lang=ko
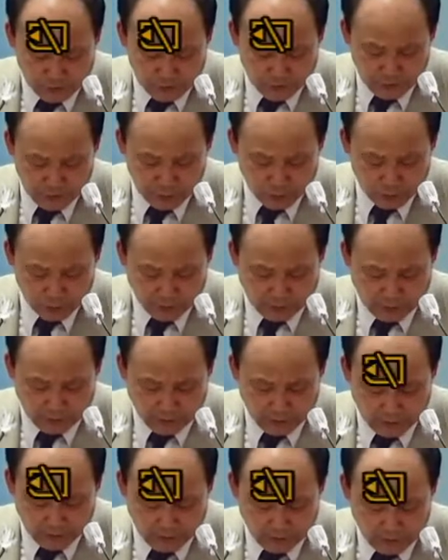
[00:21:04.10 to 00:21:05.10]
예수라
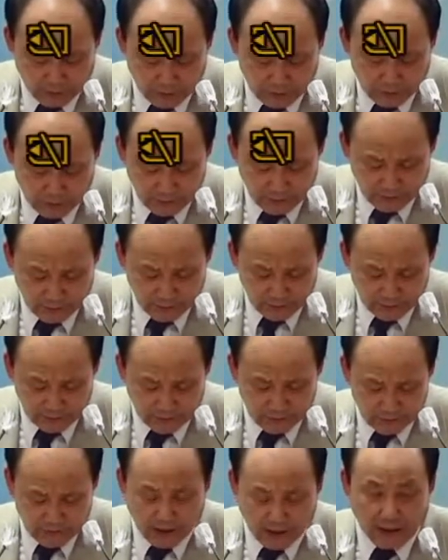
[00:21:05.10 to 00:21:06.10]
하라 이는
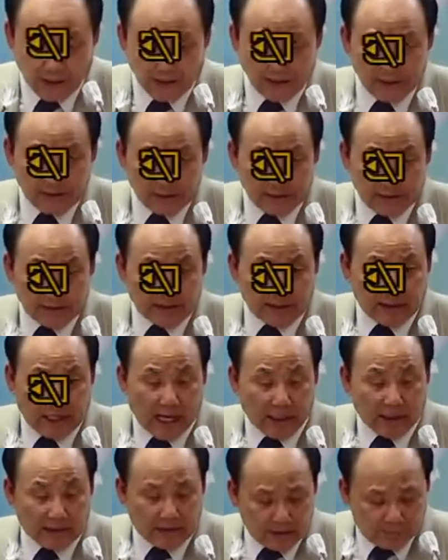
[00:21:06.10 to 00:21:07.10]
그가
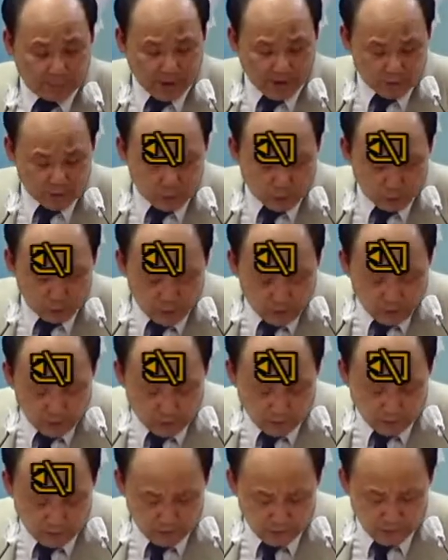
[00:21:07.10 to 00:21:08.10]
자기
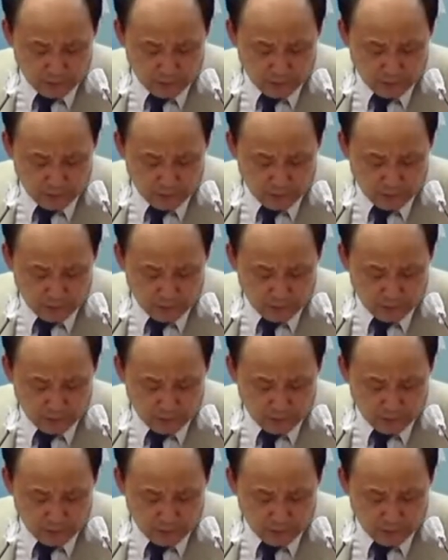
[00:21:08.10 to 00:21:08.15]
백성을